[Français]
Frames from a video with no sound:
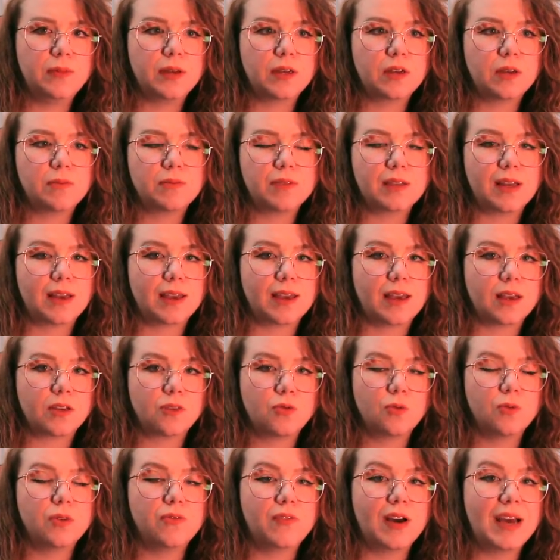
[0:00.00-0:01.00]
mais comme c'est un
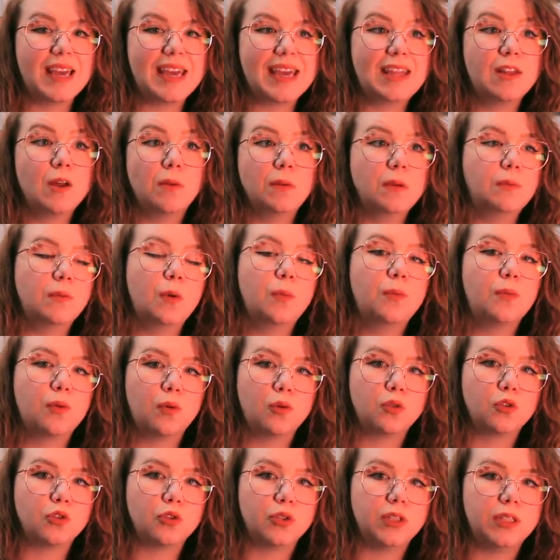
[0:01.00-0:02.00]
garçon, il va énormément
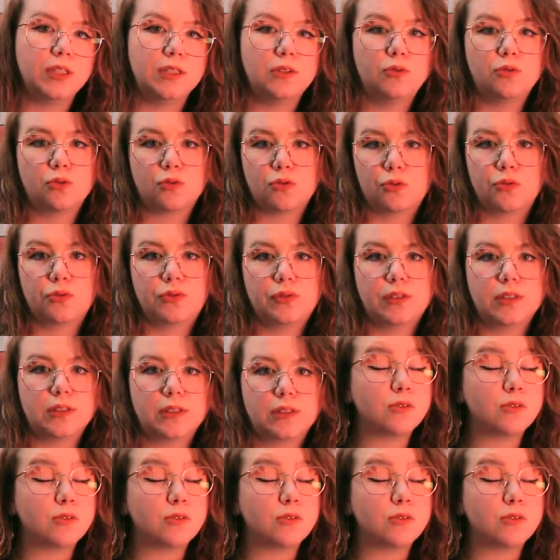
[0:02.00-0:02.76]
projeter sur son fils.